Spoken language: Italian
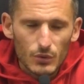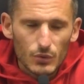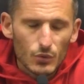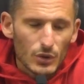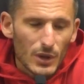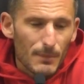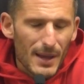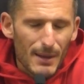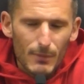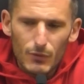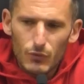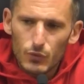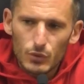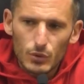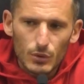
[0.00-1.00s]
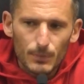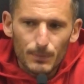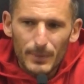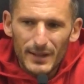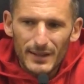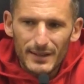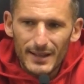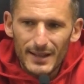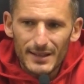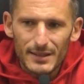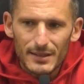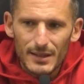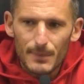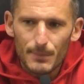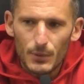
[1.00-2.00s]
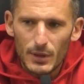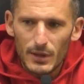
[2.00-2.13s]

non abbiamo avuto per niente tempo di